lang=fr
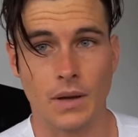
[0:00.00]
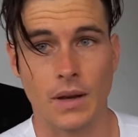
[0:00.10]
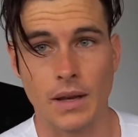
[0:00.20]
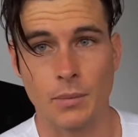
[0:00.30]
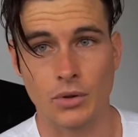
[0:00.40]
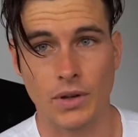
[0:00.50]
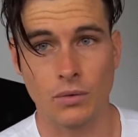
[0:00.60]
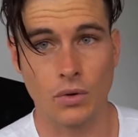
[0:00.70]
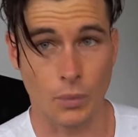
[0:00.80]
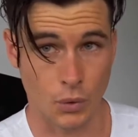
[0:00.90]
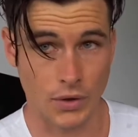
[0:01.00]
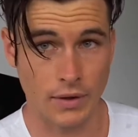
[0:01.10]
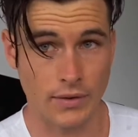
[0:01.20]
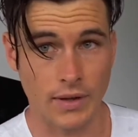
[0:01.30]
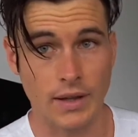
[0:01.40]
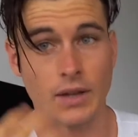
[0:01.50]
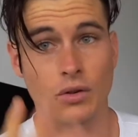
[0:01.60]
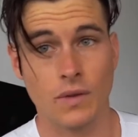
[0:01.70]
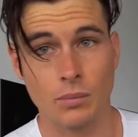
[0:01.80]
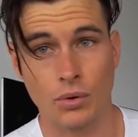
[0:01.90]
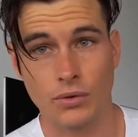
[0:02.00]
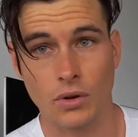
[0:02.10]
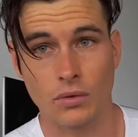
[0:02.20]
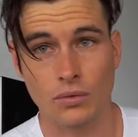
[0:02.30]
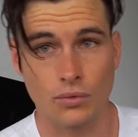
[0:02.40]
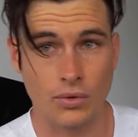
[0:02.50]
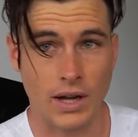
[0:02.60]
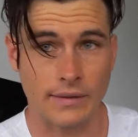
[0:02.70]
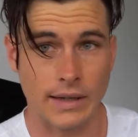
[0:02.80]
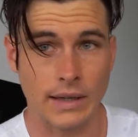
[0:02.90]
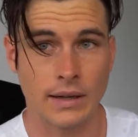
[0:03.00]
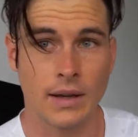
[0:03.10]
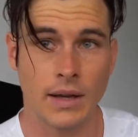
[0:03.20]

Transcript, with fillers: L'alimentation, comme on le dit, c'est 80% du travail